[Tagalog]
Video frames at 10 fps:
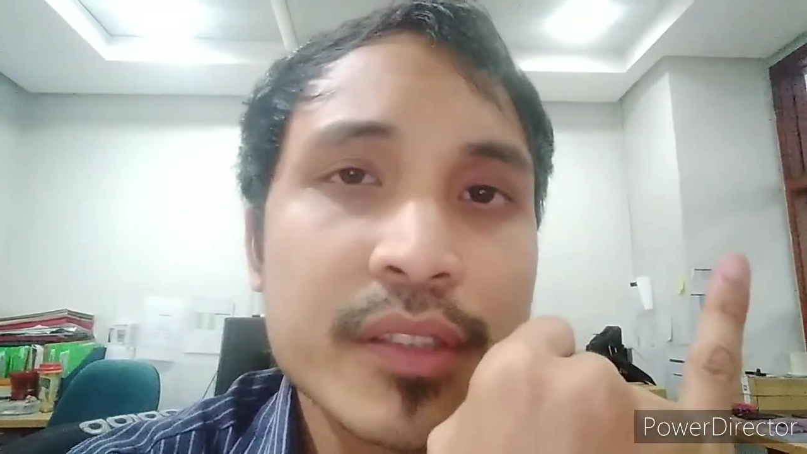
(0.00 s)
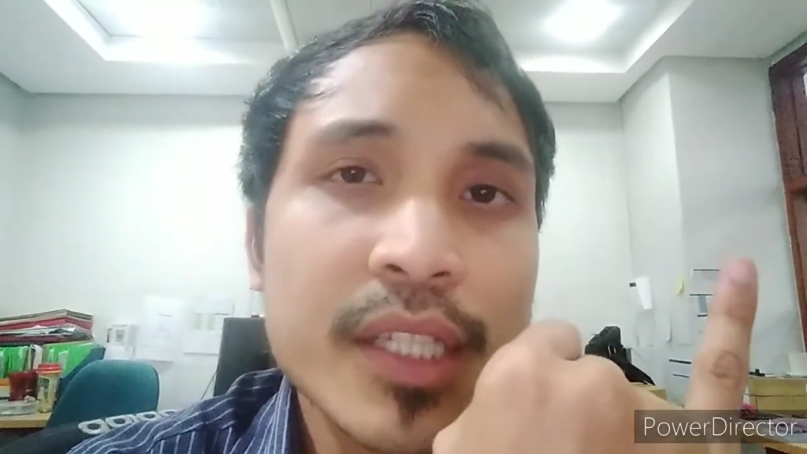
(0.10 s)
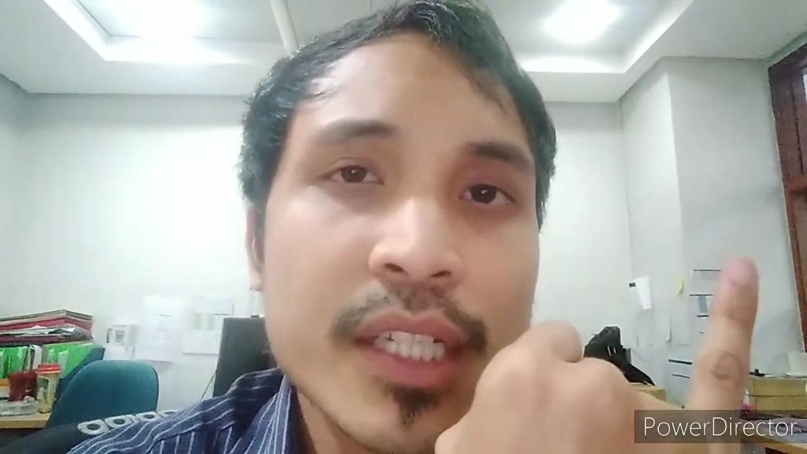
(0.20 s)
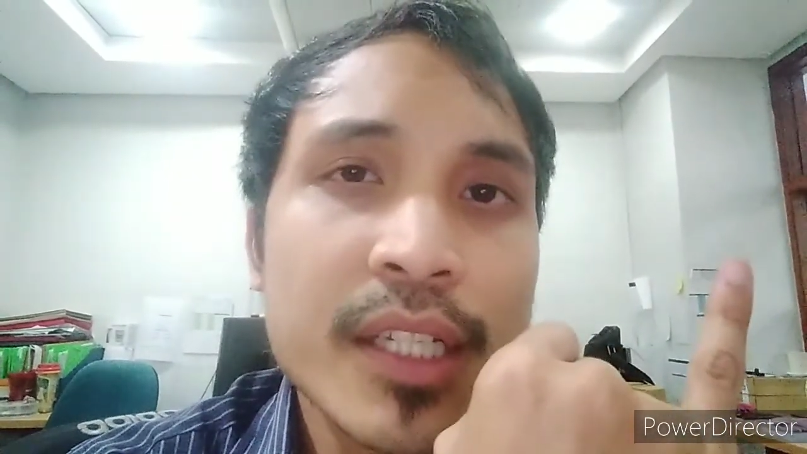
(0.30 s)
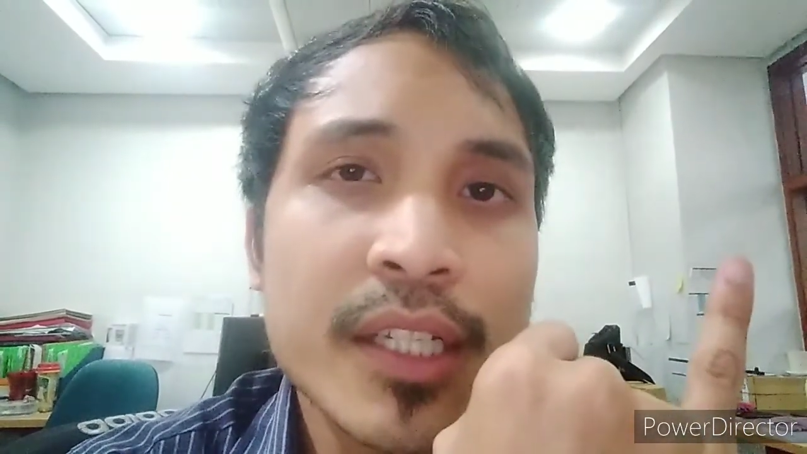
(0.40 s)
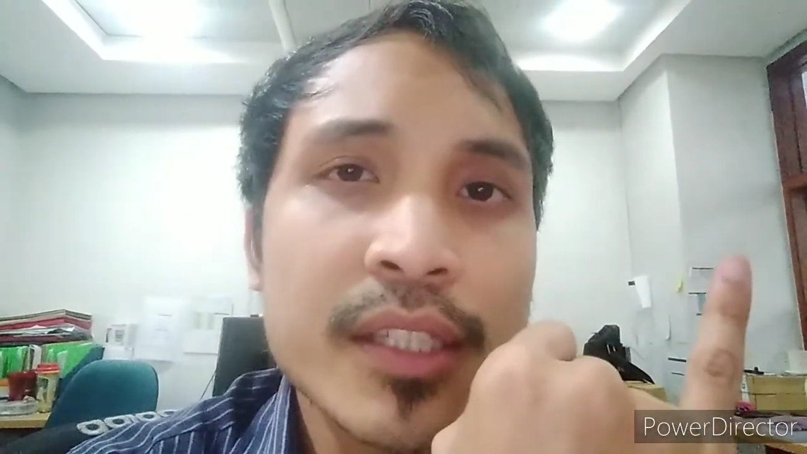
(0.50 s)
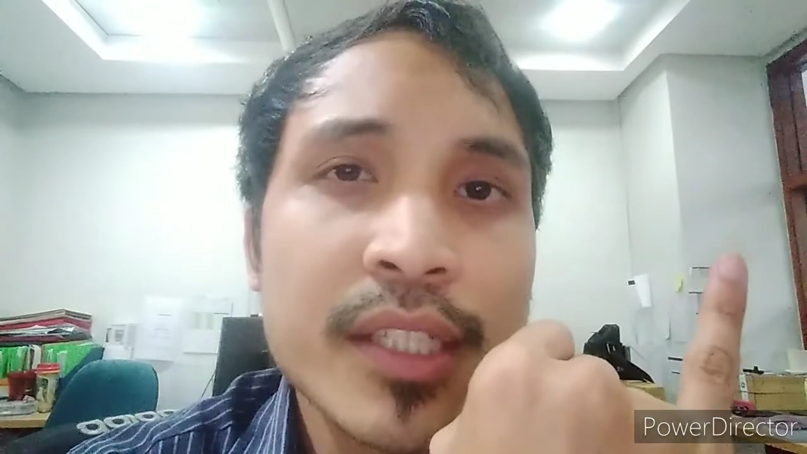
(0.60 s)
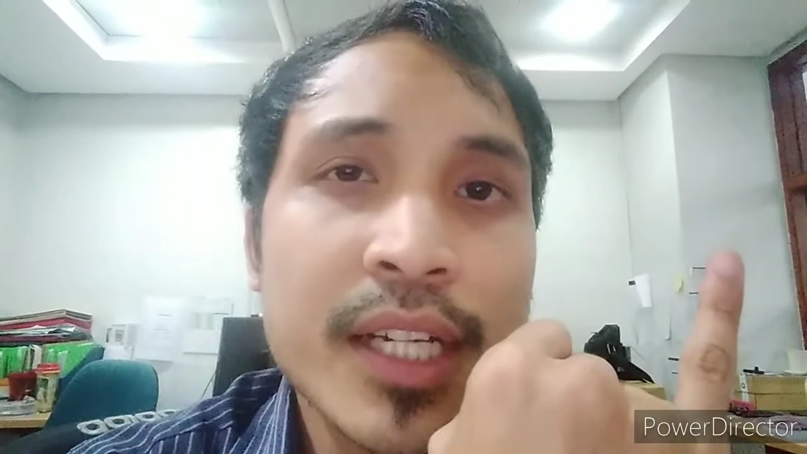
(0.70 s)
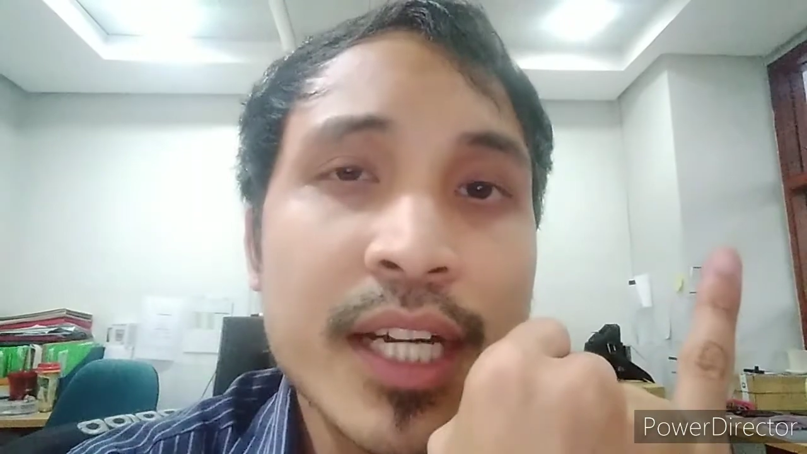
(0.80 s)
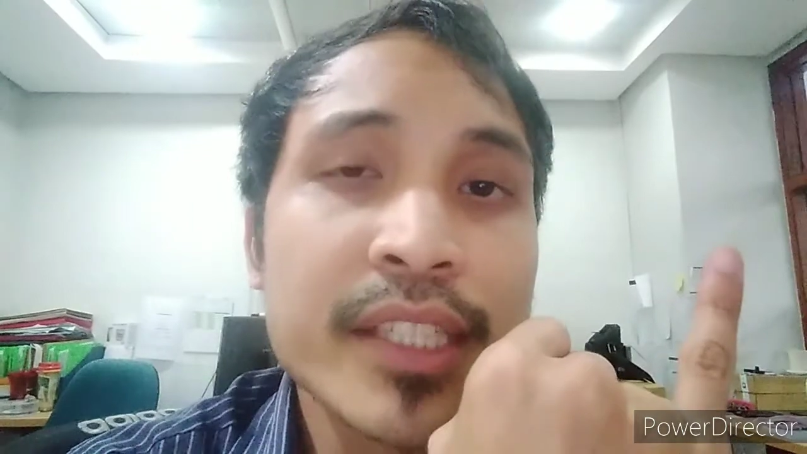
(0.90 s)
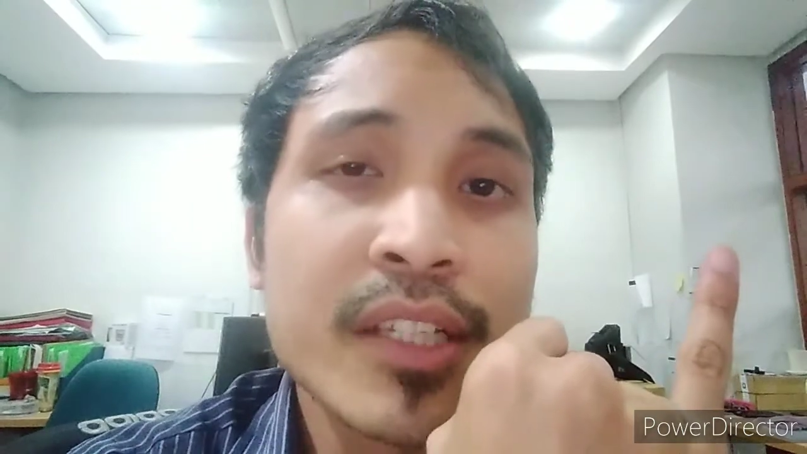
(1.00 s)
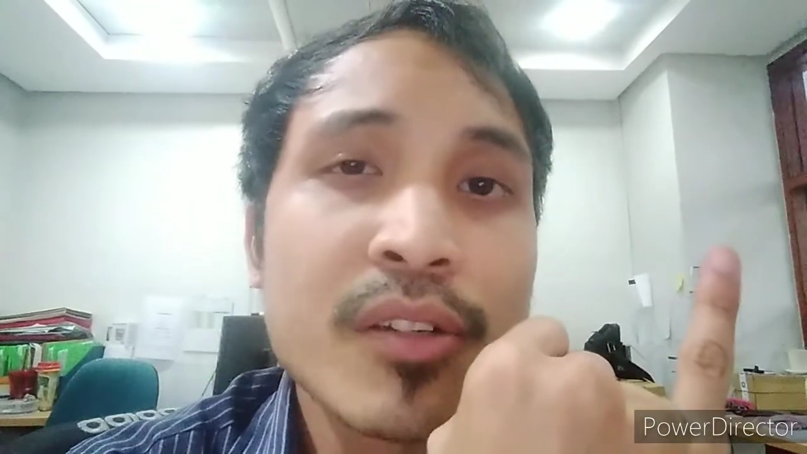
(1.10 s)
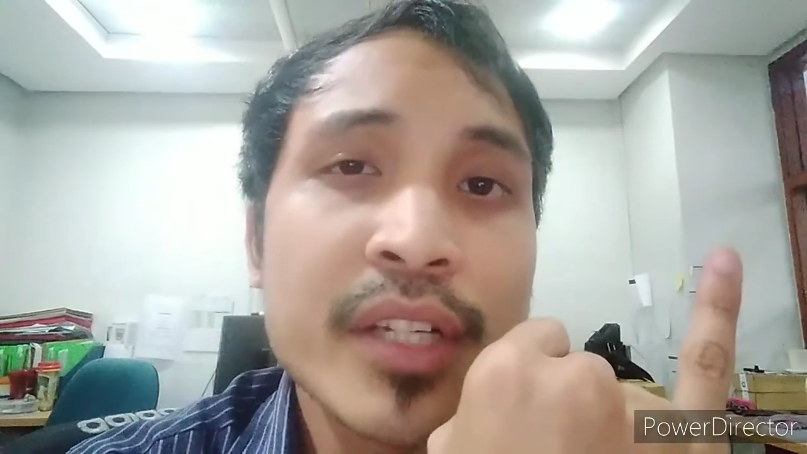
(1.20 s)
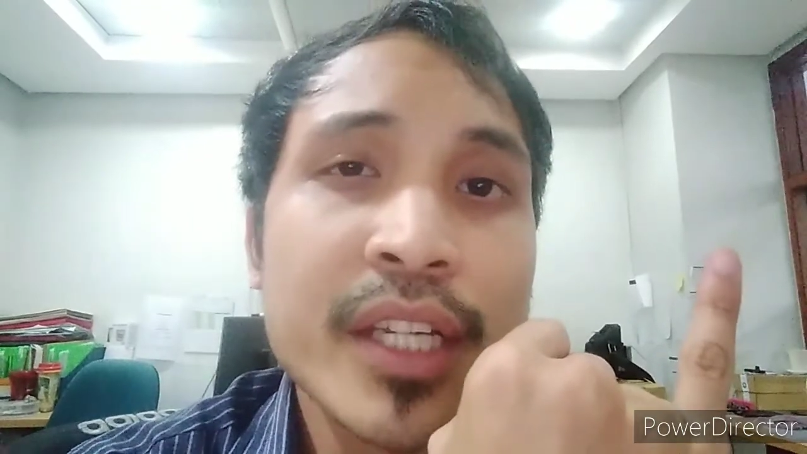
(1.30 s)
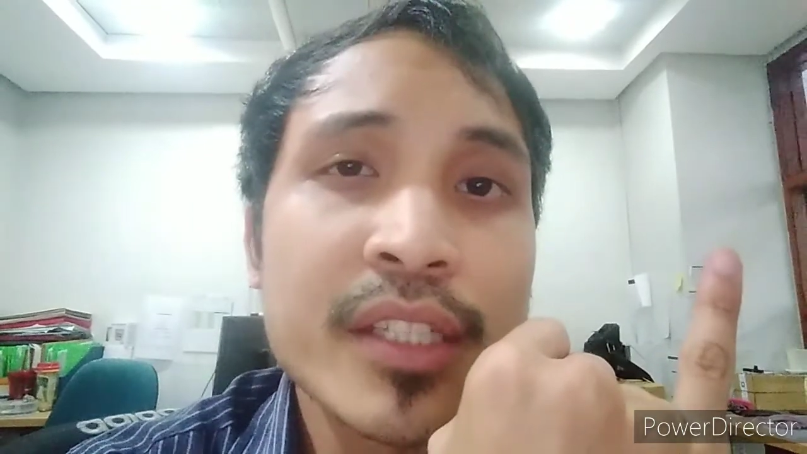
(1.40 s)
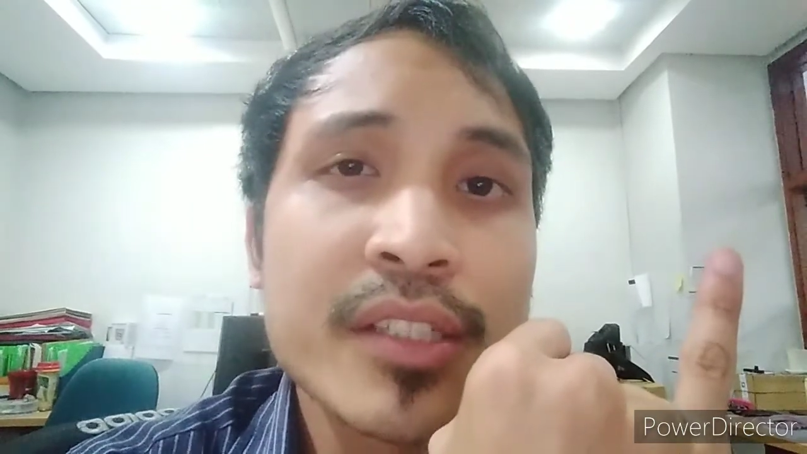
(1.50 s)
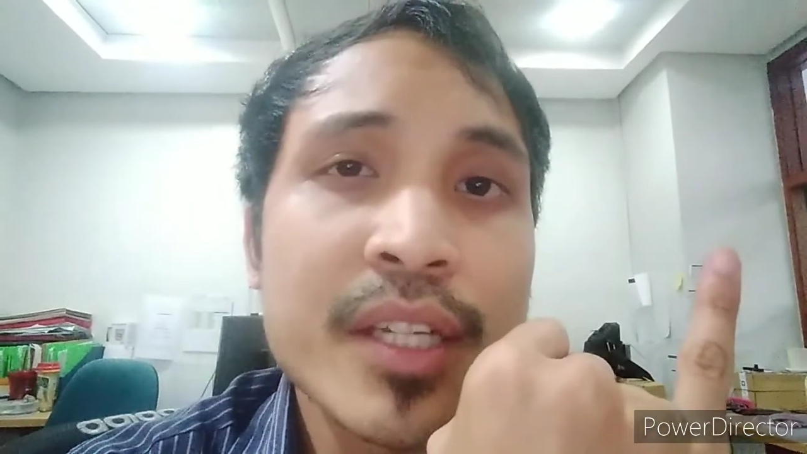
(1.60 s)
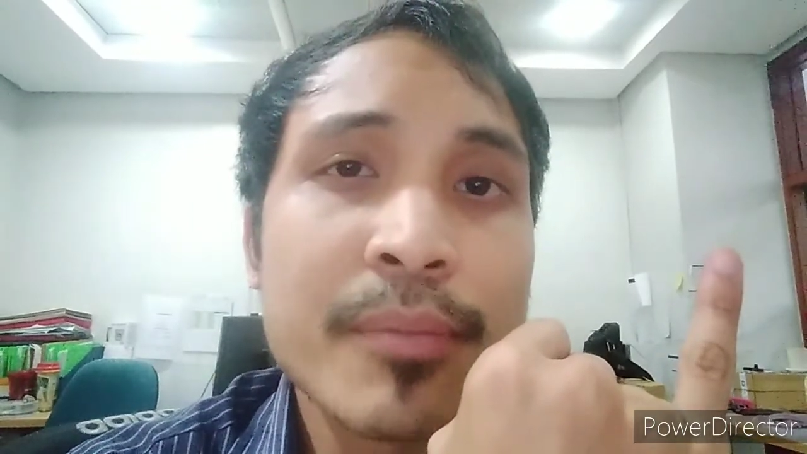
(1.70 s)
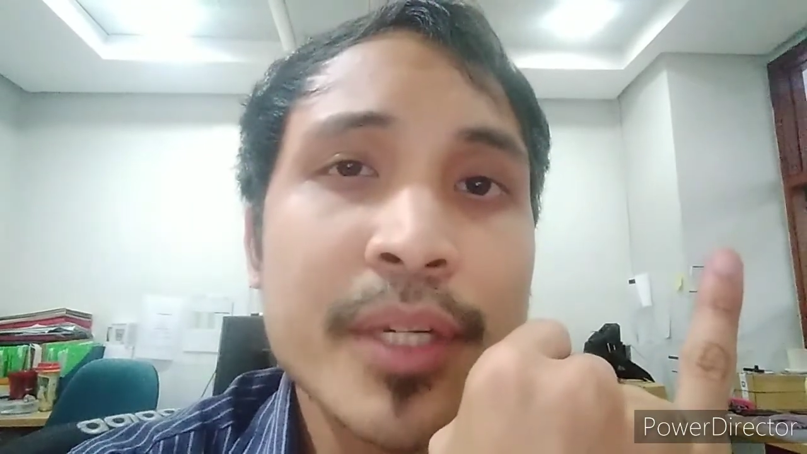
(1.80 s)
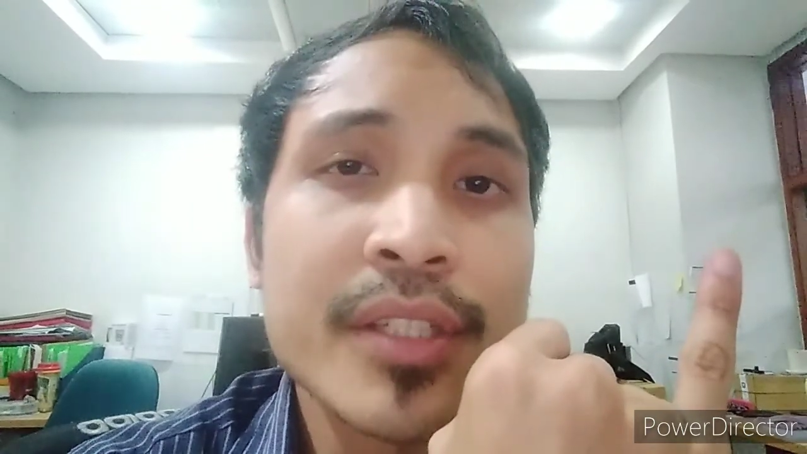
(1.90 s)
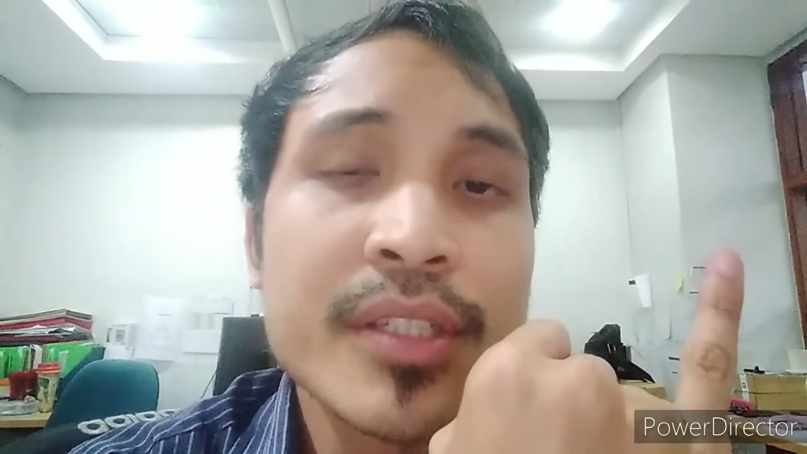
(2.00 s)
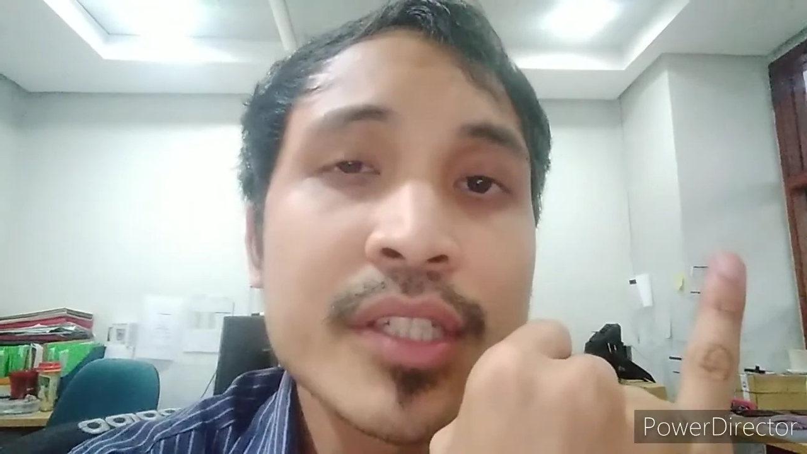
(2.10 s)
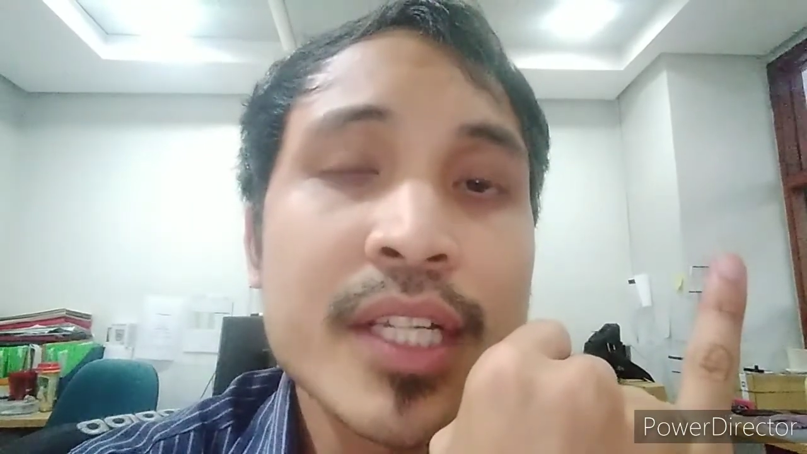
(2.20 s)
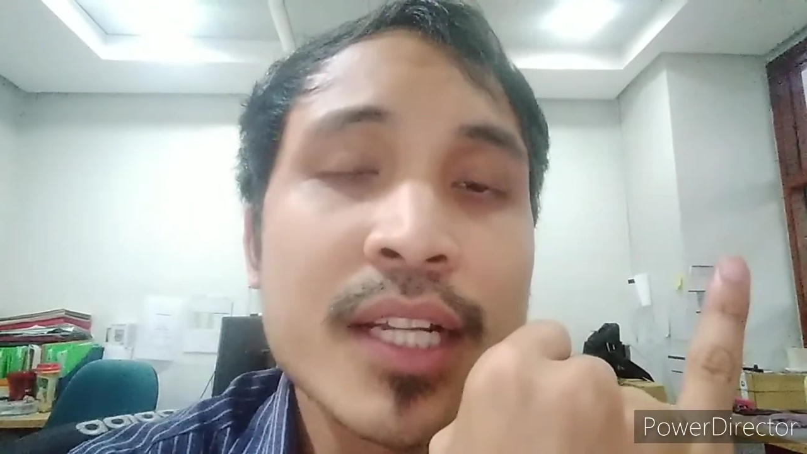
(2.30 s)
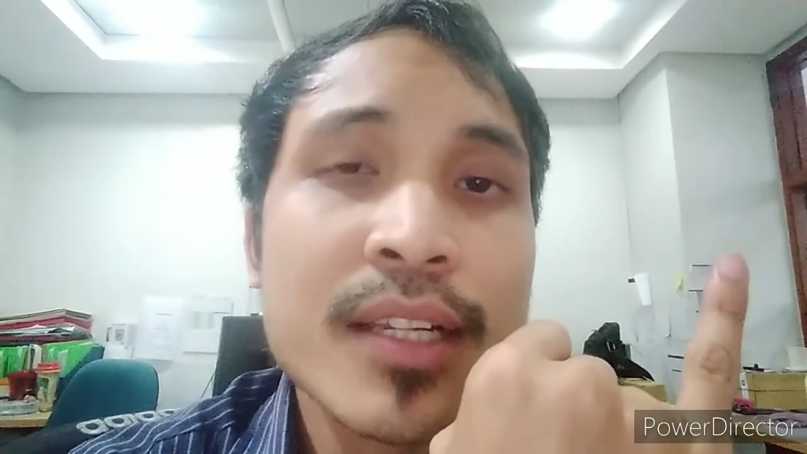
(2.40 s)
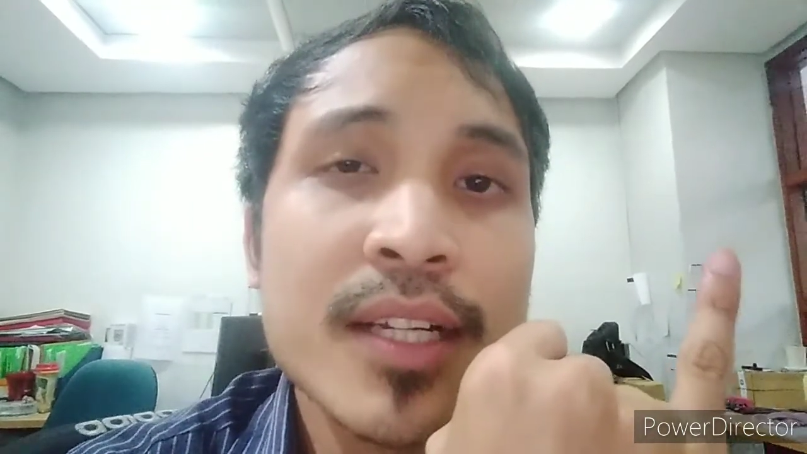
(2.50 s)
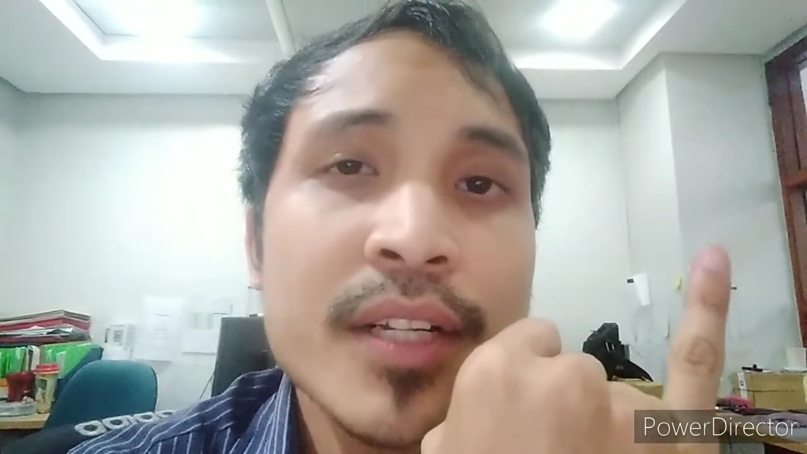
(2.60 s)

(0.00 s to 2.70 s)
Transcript: then na uh, analog and syempre digital,